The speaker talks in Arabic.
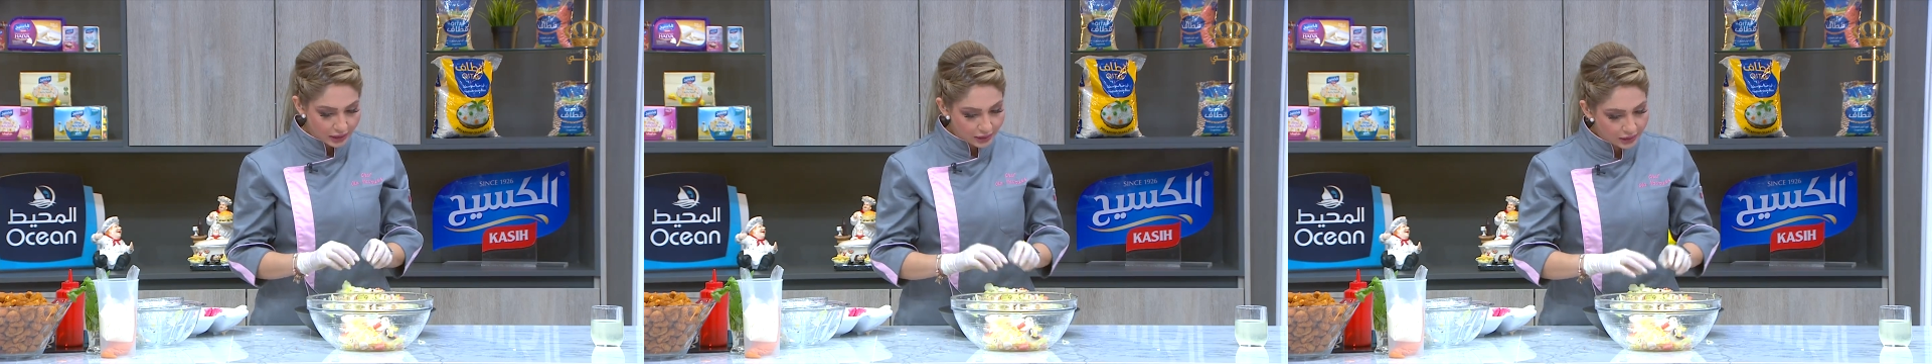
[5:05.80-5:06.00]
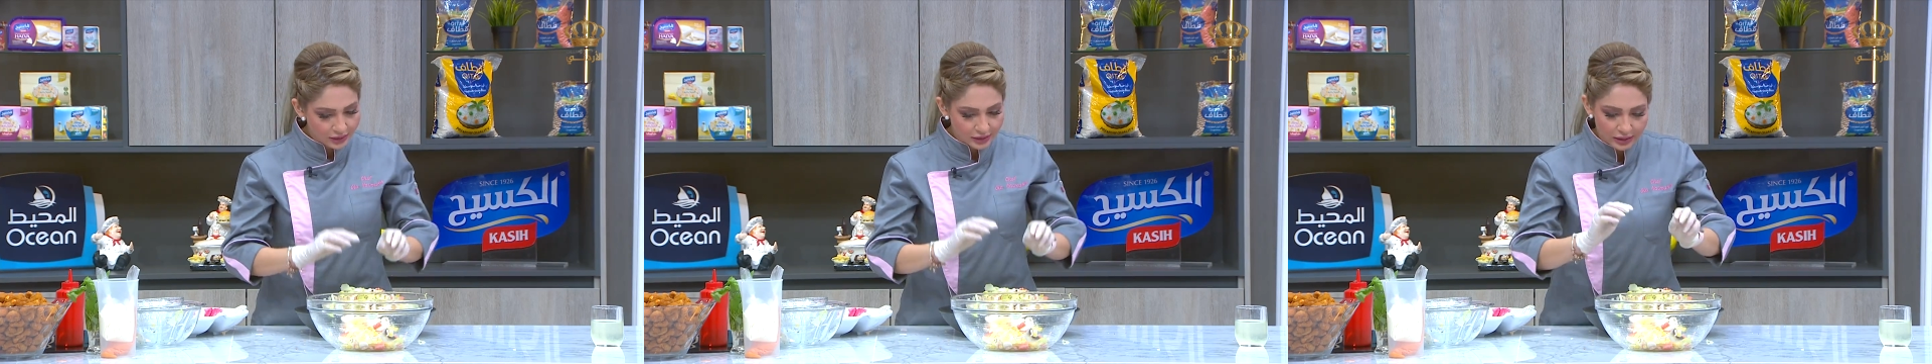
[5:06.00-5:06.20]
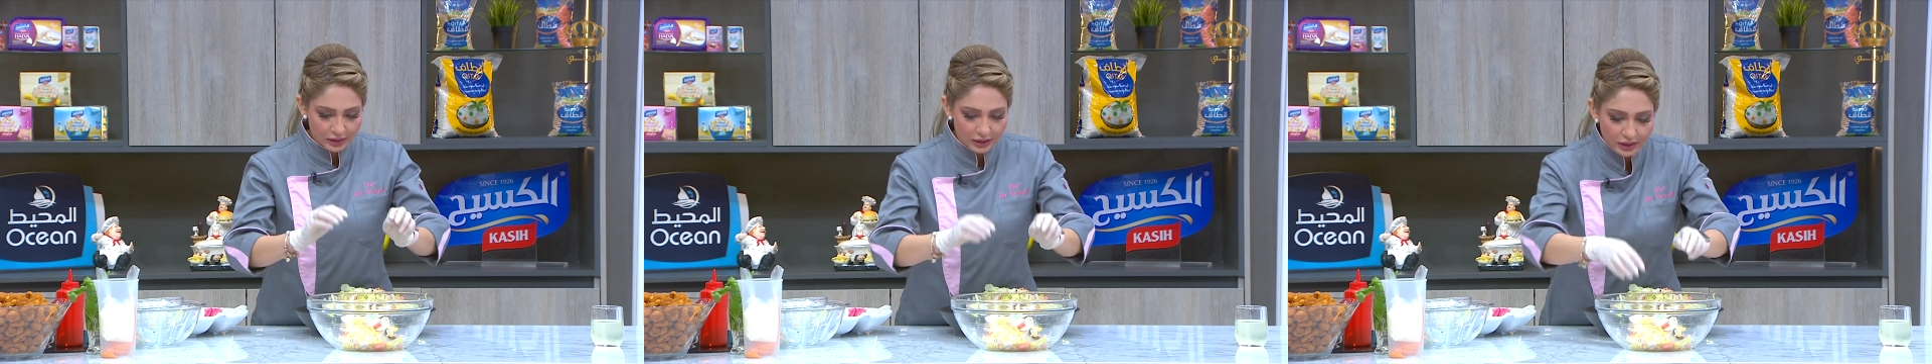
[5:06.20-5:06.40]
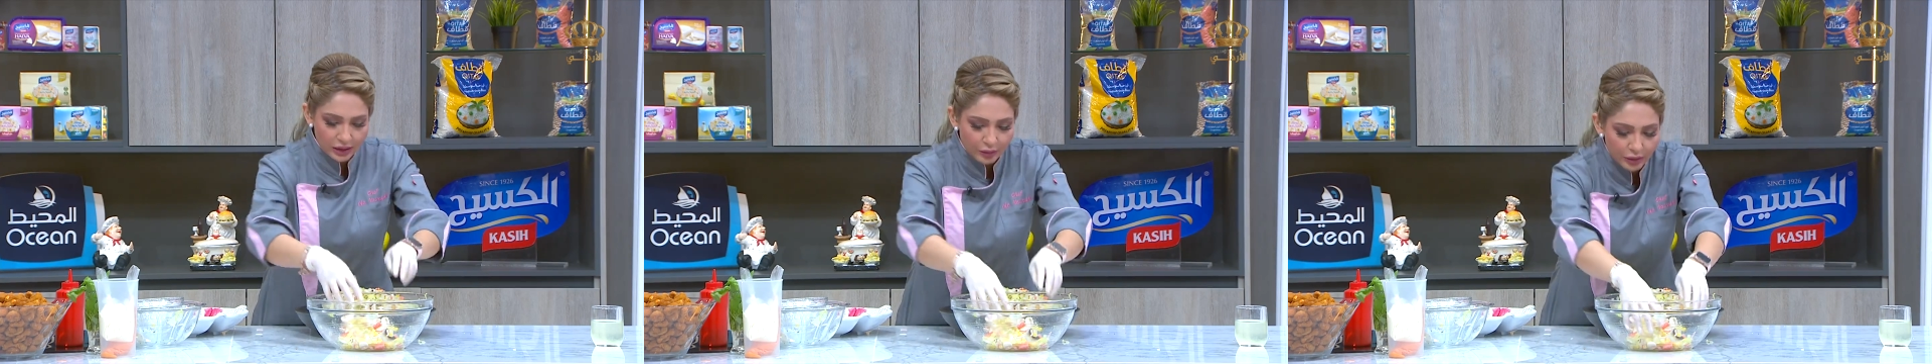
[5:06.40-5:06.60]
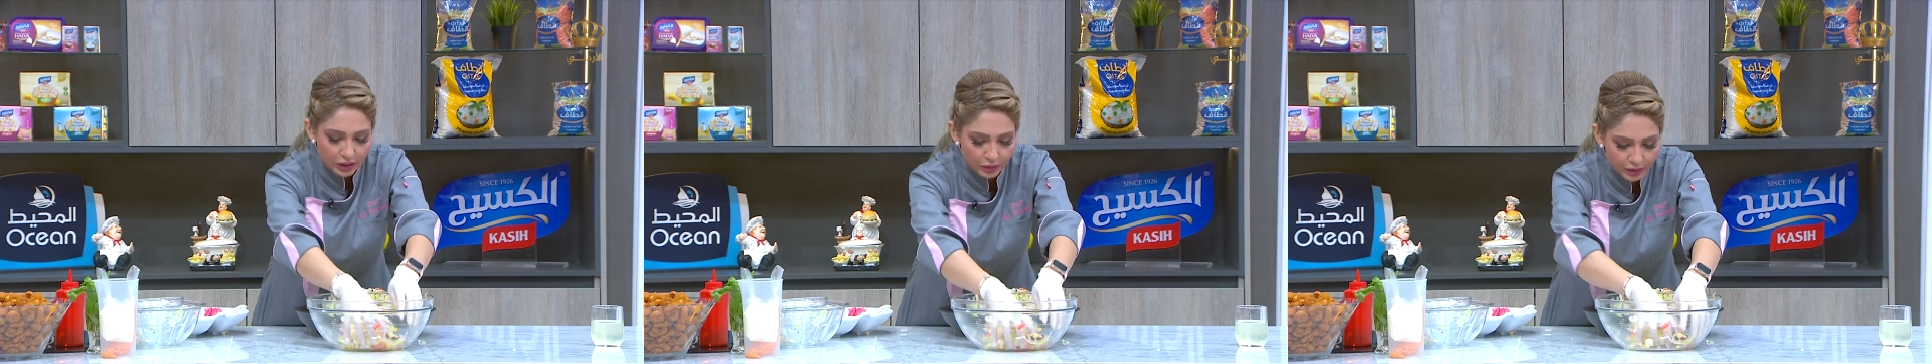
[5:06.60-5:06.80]
انت
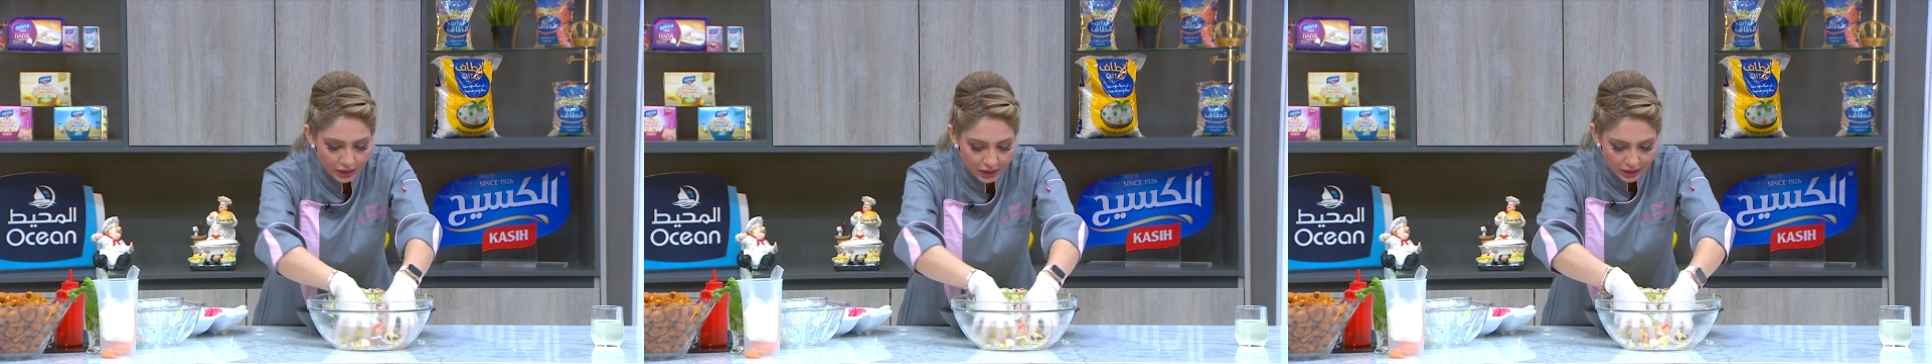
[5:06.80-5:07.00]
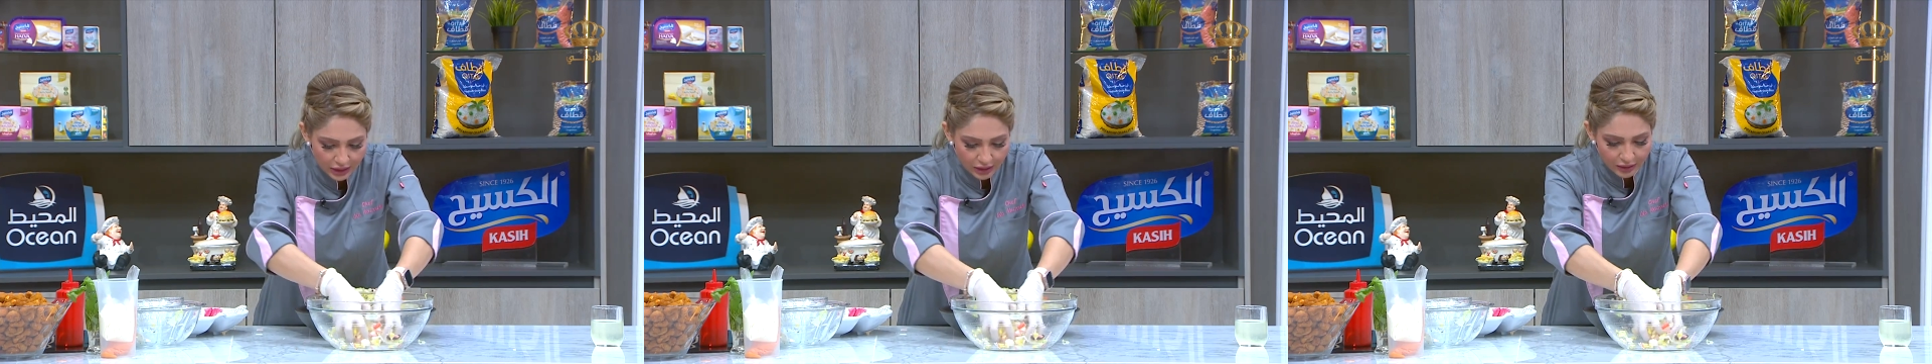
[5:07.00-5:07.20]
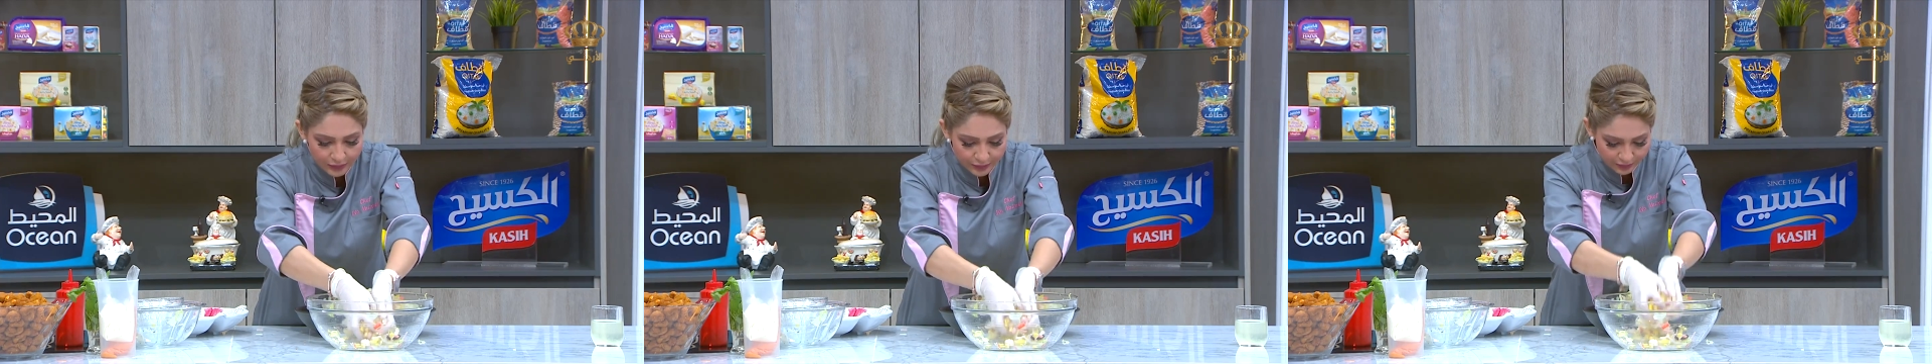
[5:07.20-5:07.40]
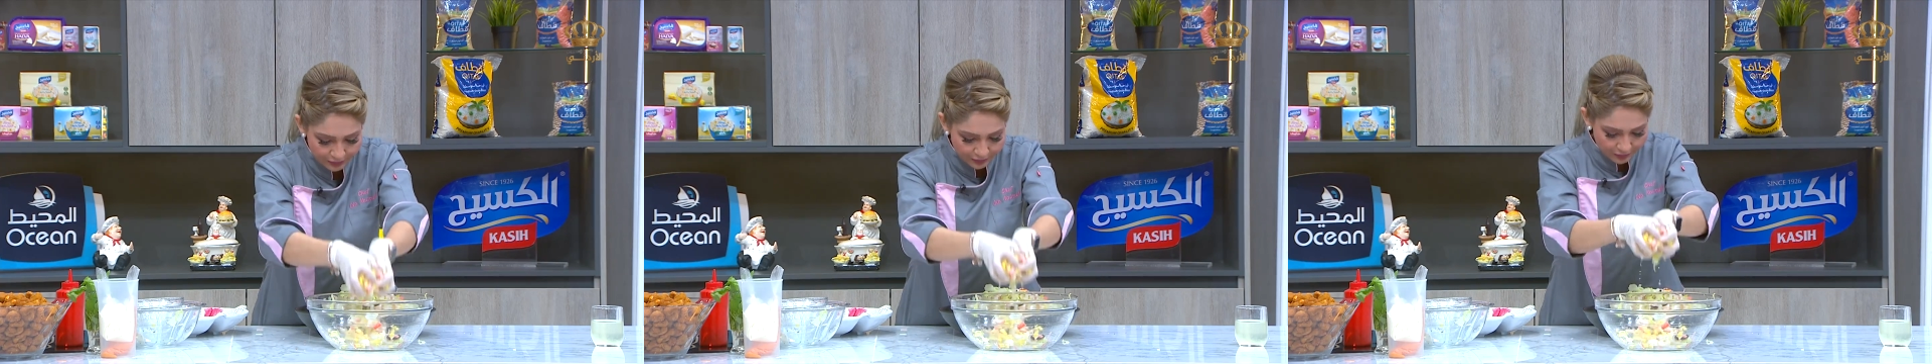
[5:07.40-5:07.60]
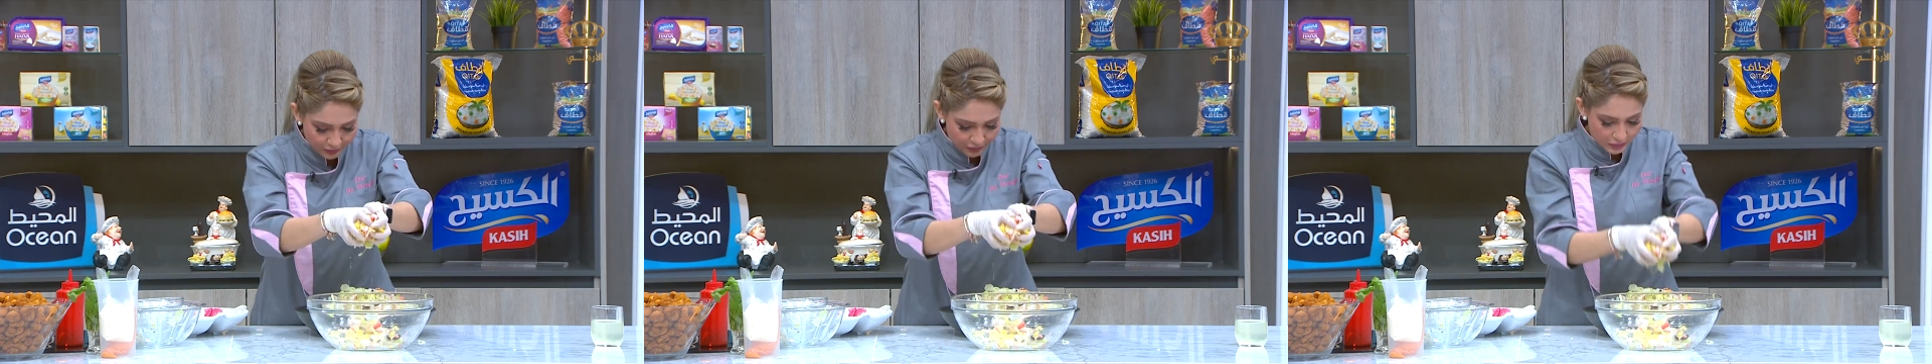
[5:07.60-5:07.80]
اعملي اللي بدك اياه طيب
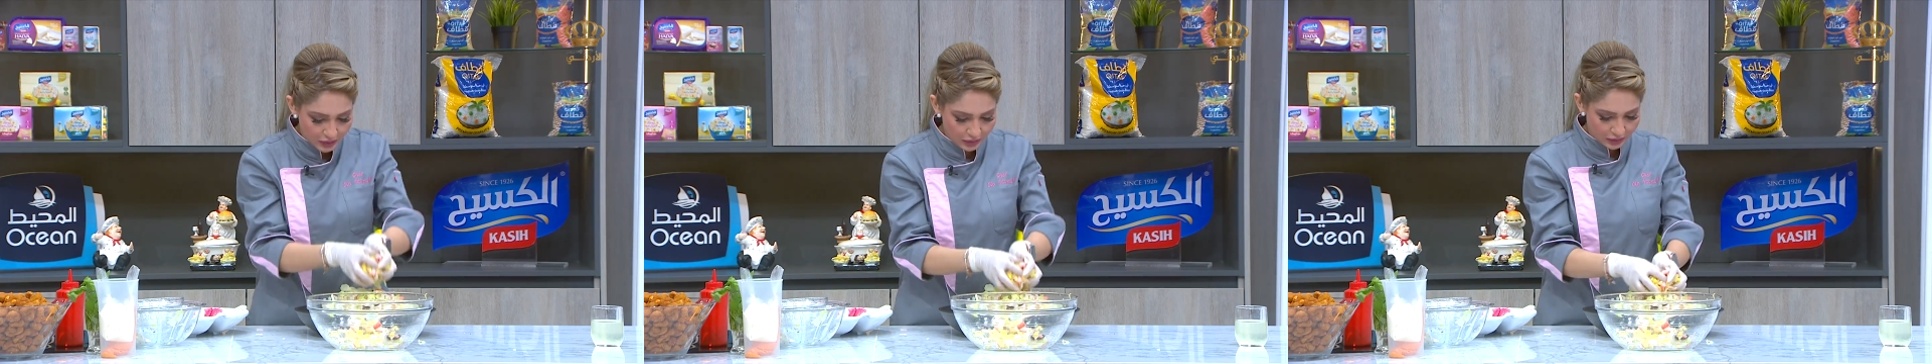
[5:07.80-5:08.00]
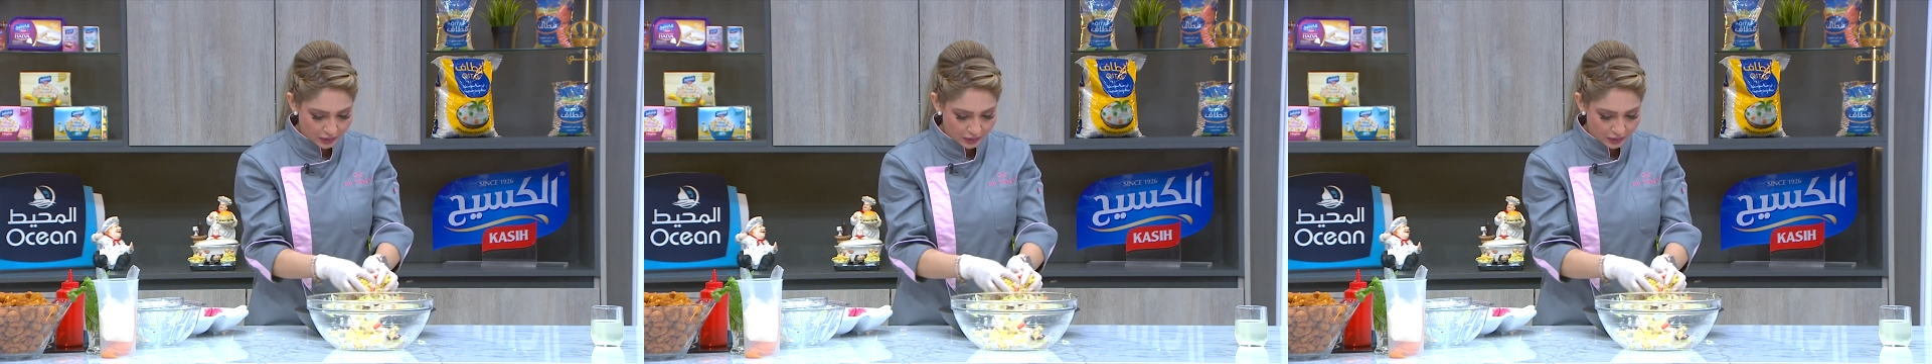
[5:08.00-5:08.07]
يلا